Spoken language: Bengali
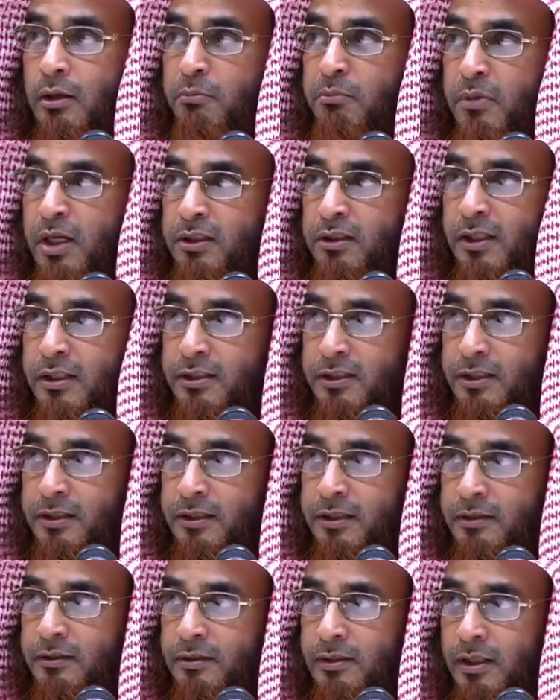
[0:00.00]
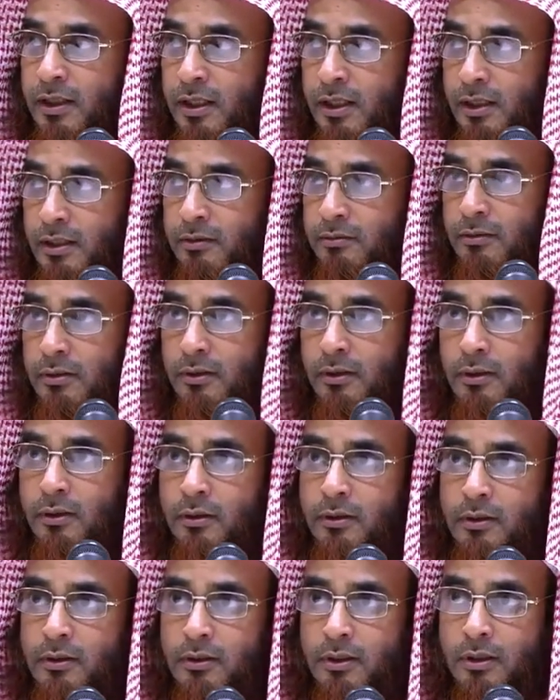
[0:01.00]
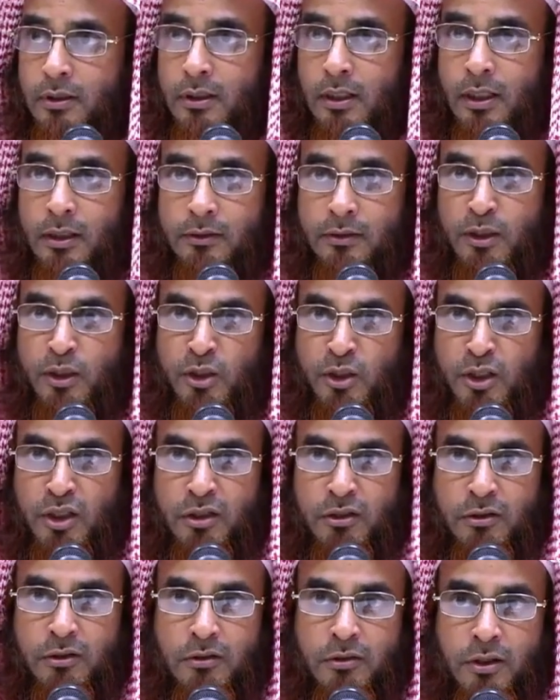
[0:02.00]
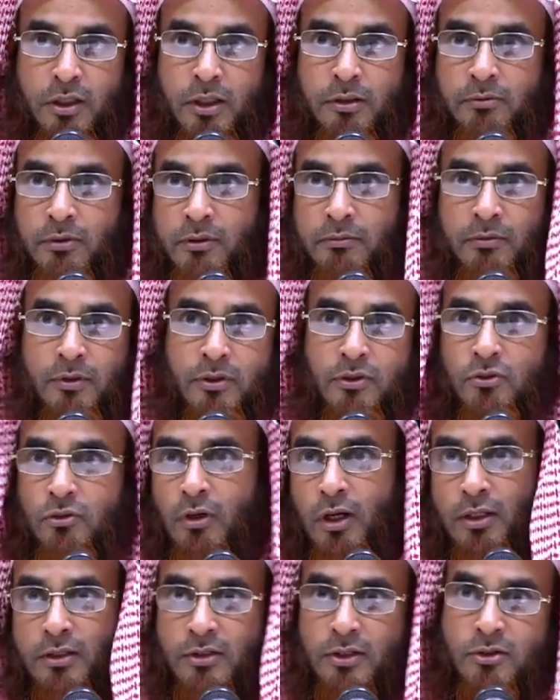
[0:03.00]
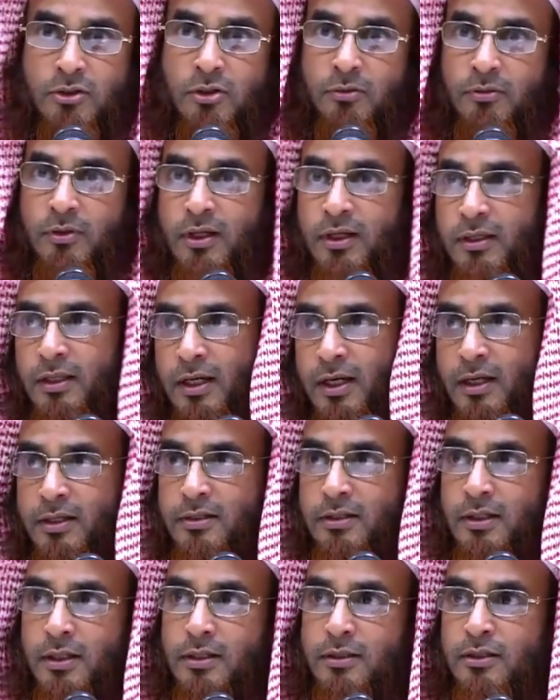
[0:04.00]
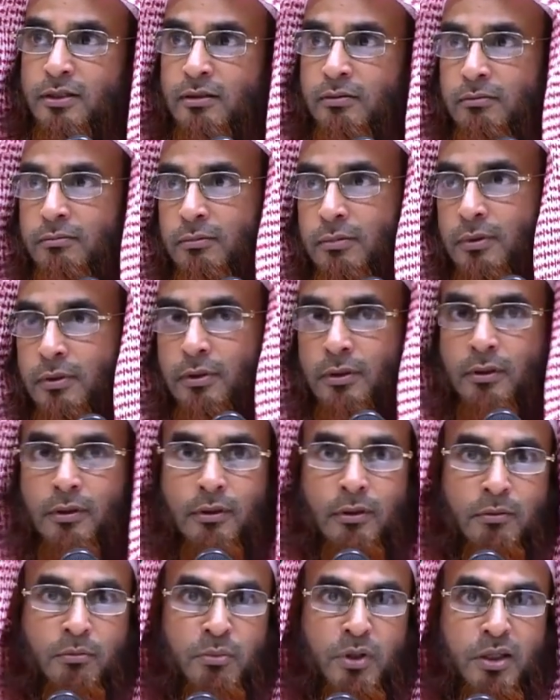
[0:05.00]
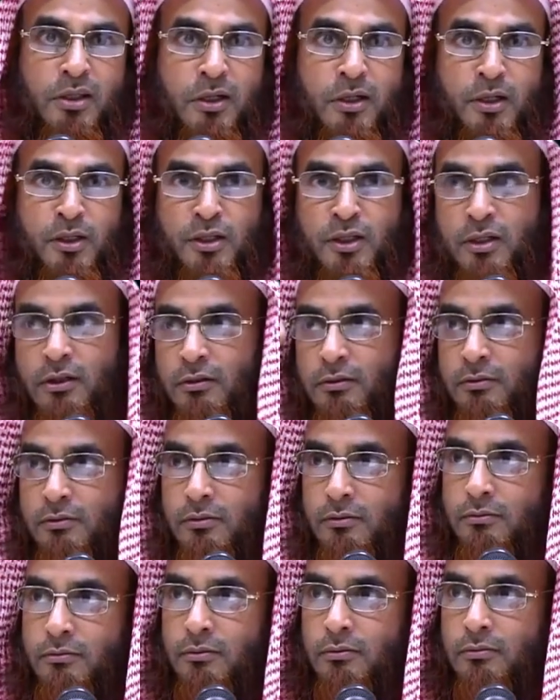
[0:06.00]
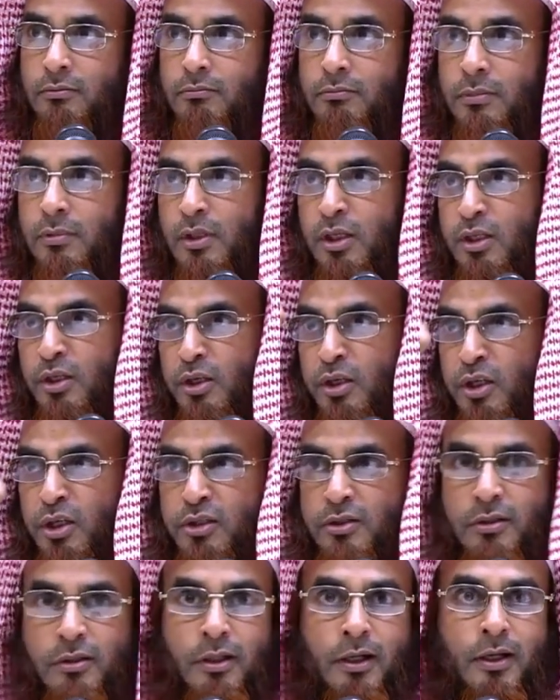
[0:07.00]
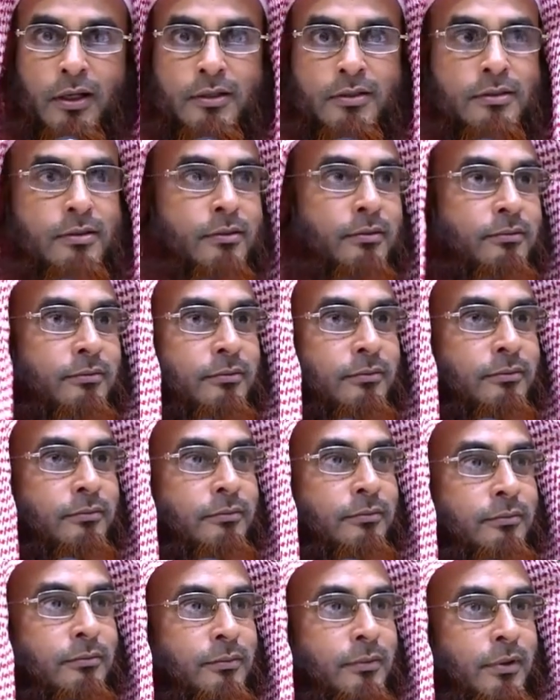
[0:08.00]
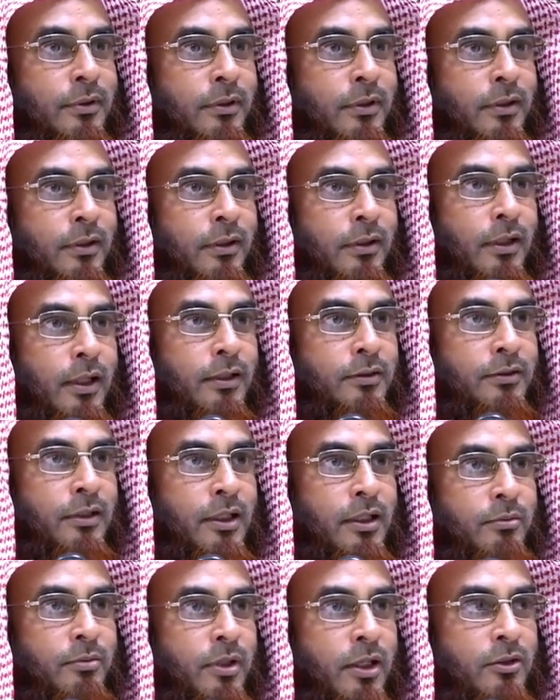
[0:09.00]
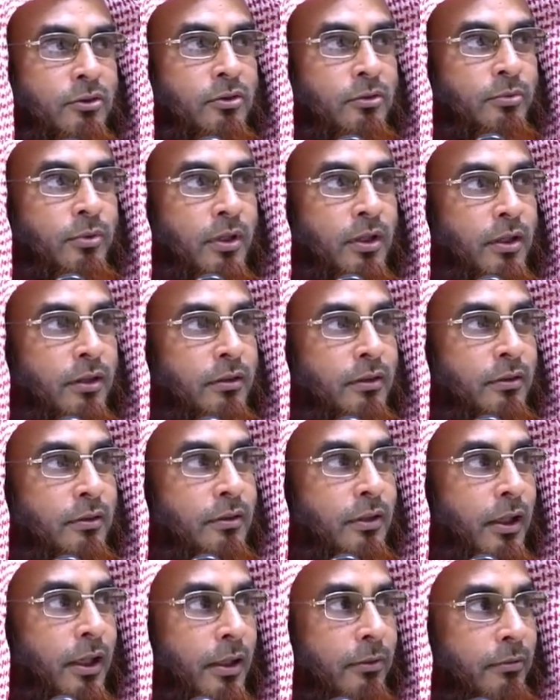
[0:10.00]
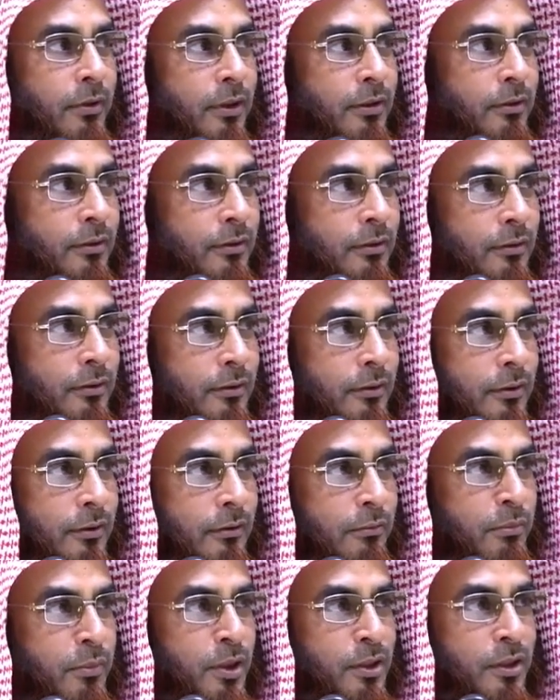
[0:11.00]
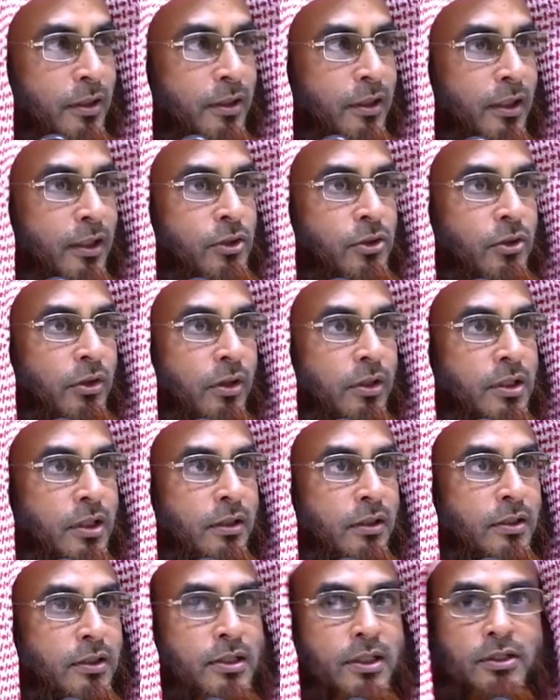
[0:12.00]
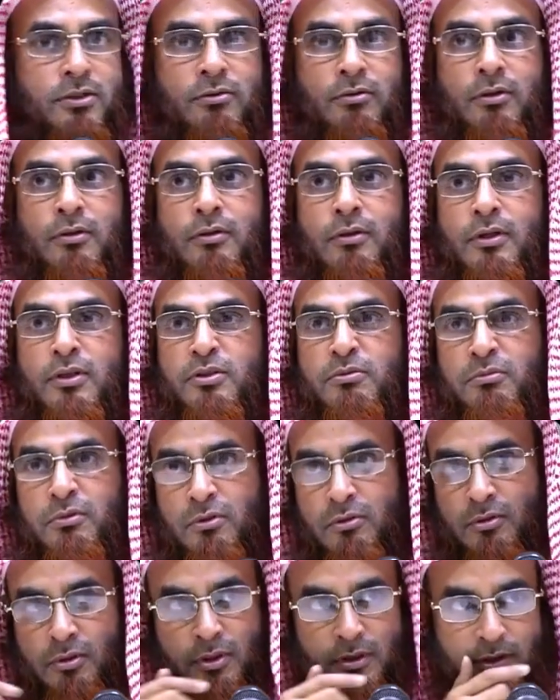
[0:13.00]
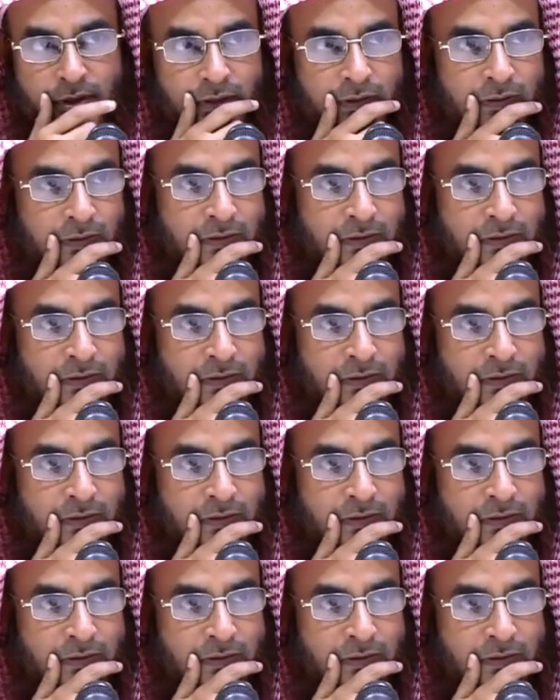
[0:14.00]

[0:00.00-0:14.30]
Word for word: মাথাটি হ্যাঁ হাতে নিয়ে এইভাবে ঝুলাচ্ছে সবাইকে দেখাচ্ছে এই যে মাথা কেটে কেটে নিয়েছে দেখাচ্ছে আর তারপরে একটু পরে আবার মাথাটাকে শরীরের সাথে সেট করে দিলে জীবিত করে দিল